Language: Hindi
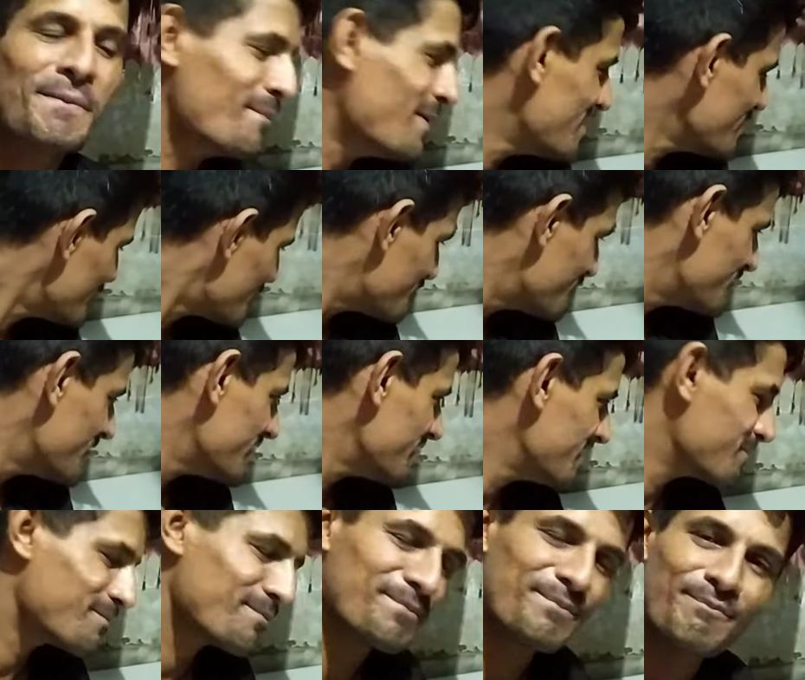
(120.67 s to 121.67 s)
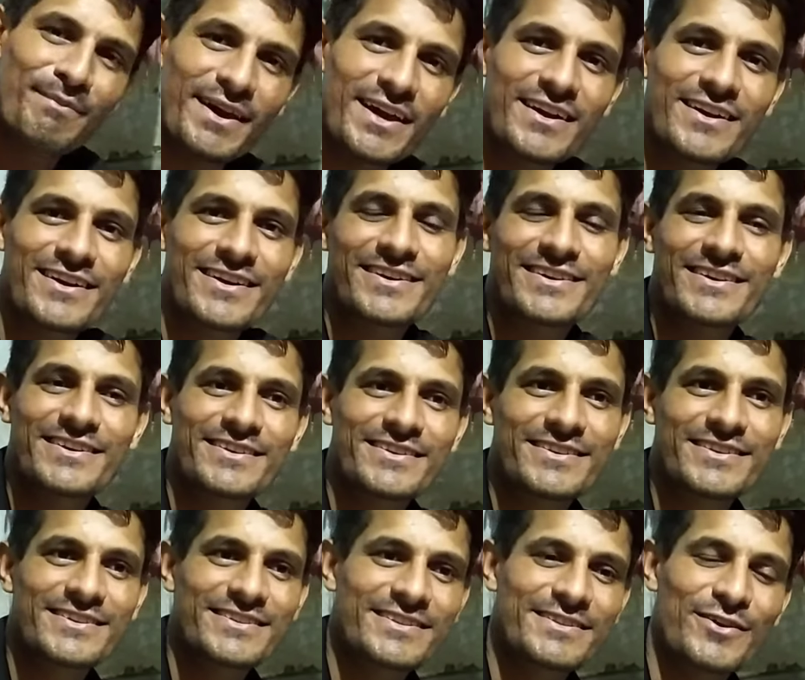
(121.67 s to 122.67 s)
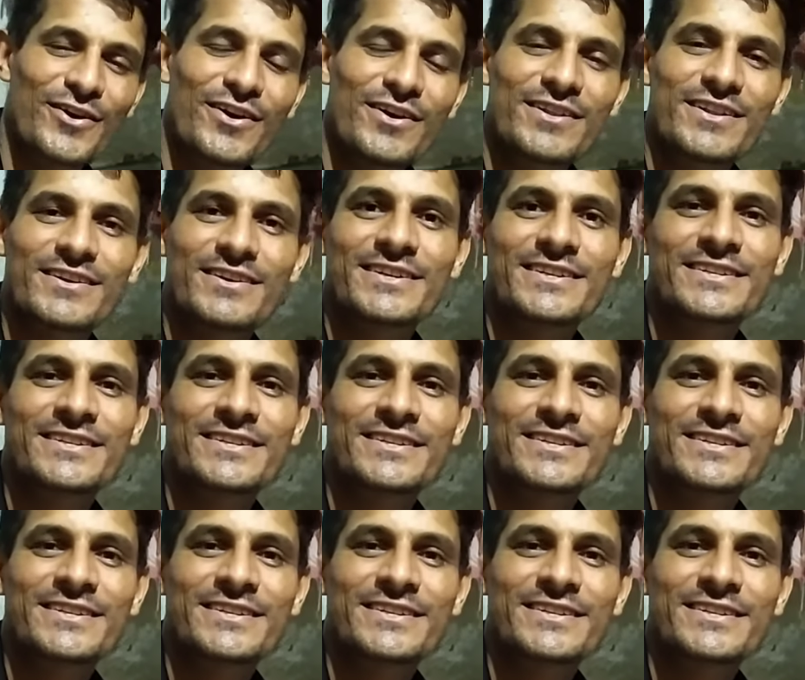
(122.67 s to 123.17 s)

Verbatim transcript: मैं तो अभी बैग और